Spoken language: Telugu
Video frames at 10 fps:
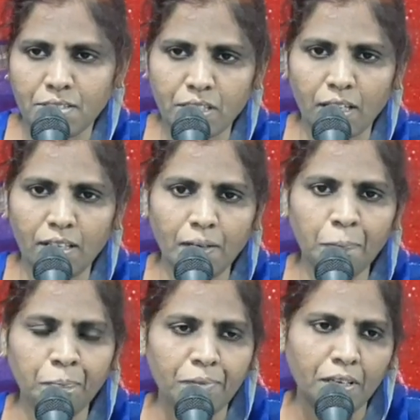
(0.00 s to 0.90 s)
చాలా
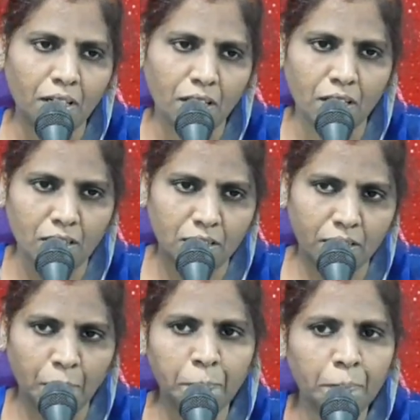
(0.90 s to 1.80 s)

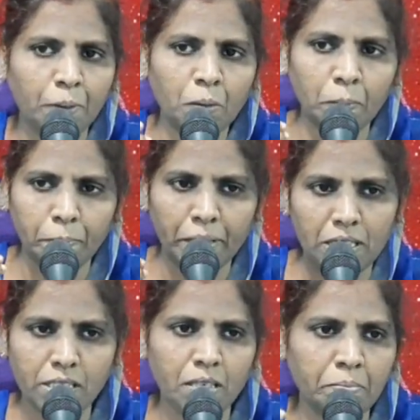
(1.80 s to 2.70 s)
ఎప్పుడు
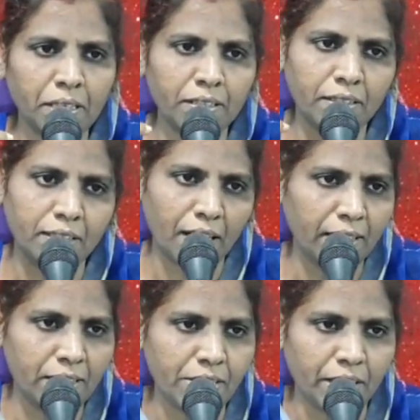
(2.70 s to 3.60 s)
ప్రజల మీద
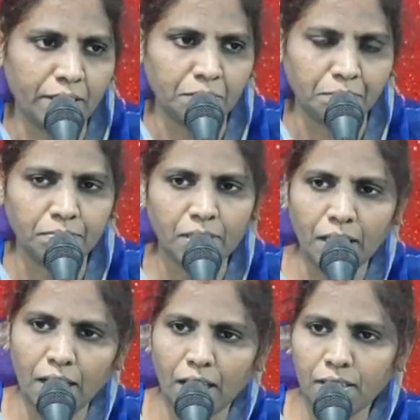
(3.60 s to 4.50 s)
దాడి చేయడం
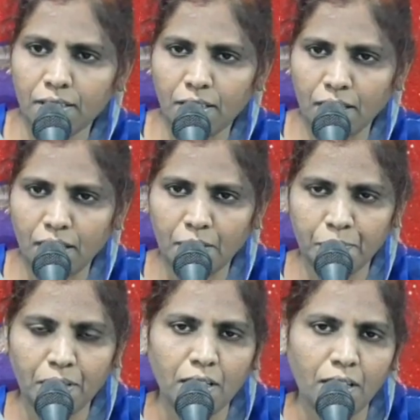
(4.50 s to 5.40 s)
ఇలాంటి
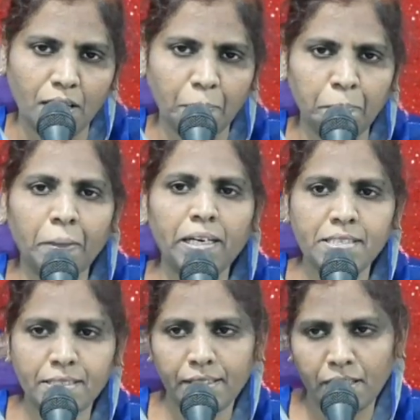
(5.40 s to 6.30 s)

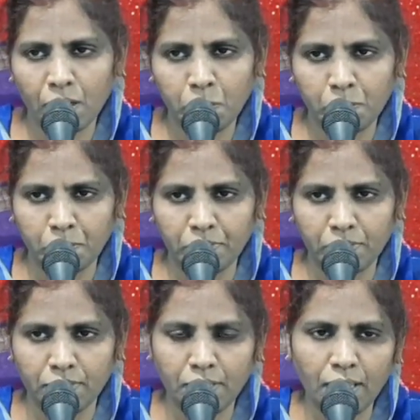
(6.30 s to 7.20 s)
పరిస్థితి కలుగుతూ
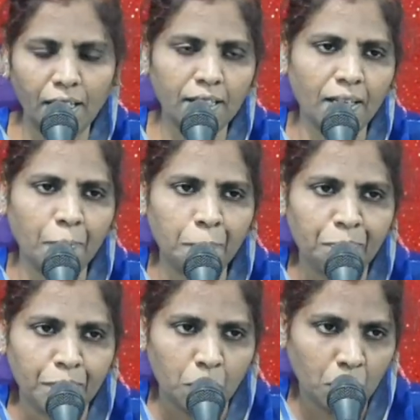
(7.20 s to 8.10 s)
ఉంటుంది అలాగే
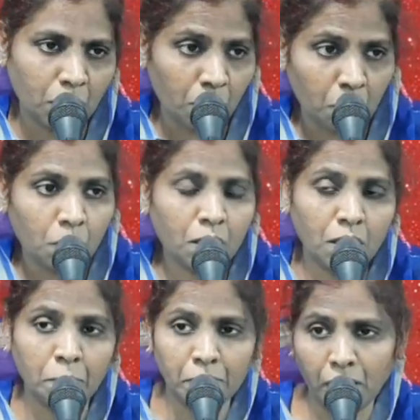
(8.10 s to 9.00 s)
ఒక
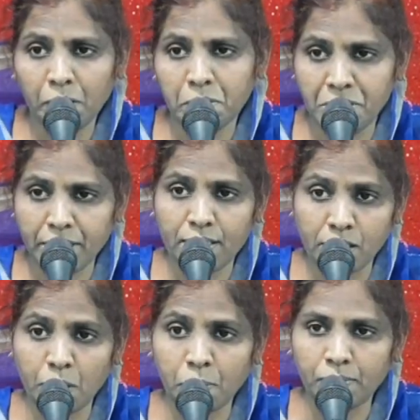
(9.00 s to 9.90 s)
రోగము కలుగు
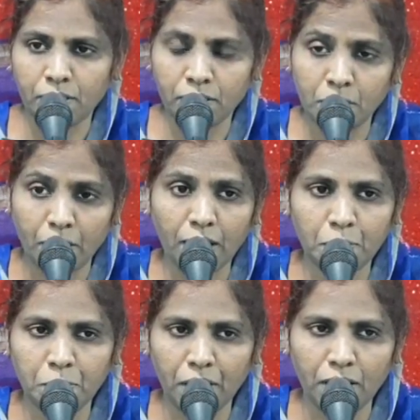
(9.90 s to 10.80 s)
చేస్తూ ఉంటుంది
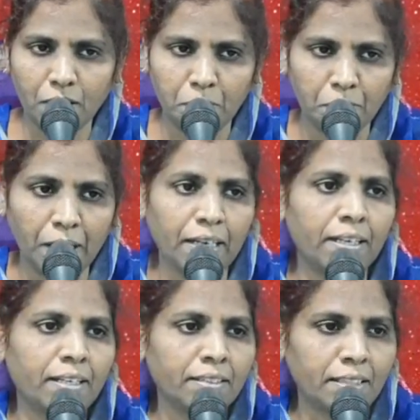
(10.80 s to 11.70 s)
దురాత్మ
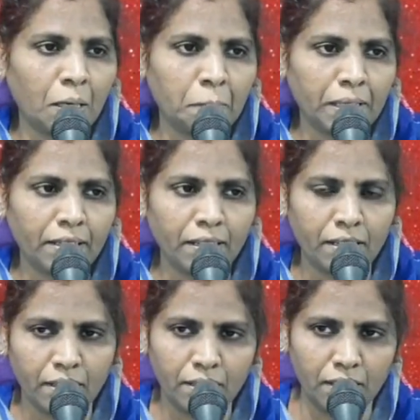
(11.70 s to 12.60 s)
బలహీనతలను బట్టే
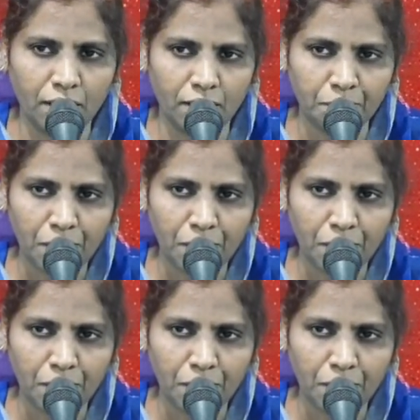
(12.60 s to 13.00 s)
కాదండి